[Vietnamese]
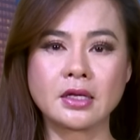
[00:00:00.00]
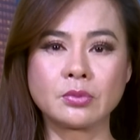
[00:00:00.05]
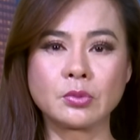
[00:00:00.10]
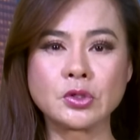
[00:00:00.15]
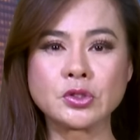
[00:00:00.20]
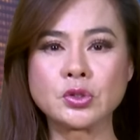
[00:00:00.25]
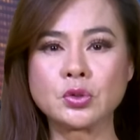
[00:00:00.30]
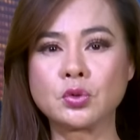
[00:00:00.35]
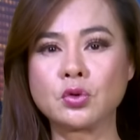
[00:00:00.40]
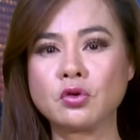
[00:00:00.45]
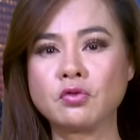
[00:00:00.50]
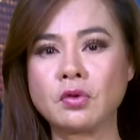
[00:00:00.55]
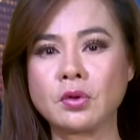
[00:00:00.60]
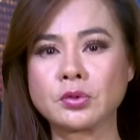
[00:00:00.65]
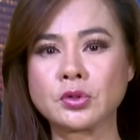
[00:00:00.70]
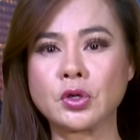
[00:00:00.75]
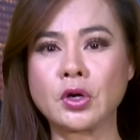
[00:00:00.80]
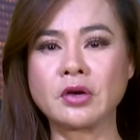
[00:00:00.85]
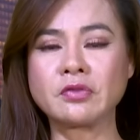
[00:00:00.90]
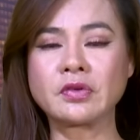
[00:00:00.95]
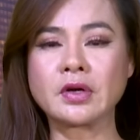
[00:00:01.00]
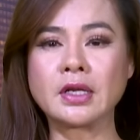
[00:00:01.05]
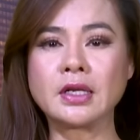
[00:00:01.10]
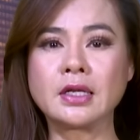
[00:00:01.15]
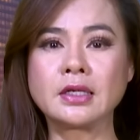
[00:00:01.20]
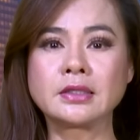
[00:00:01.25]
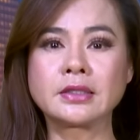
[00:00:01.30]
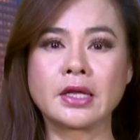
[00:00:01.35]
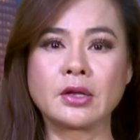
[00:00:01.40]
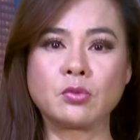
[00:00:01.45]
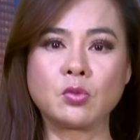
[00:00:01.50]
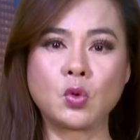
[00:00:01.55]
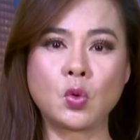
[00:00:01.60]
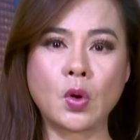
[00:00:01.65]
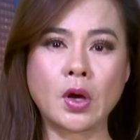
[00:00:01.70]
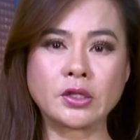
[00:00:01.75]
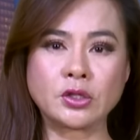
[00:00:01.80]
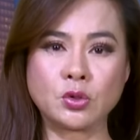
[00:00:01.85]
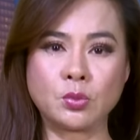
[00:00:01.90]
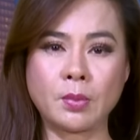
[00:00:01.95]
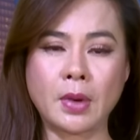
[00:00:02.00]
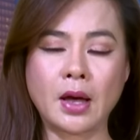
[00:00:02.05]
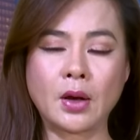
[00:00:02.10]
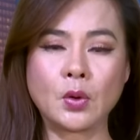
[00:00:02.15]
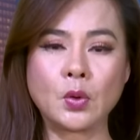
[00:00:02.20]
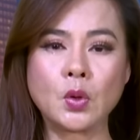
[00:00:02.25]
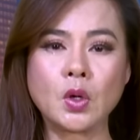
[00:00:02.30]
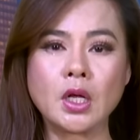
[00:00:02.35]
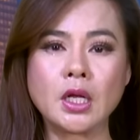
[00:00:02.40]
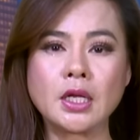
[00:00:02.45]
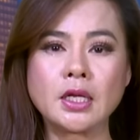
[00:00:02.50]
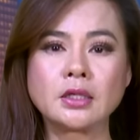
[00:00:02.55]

Bộ trưởng Quốc phòng Yoav Galan ngày hôm qua thông báo,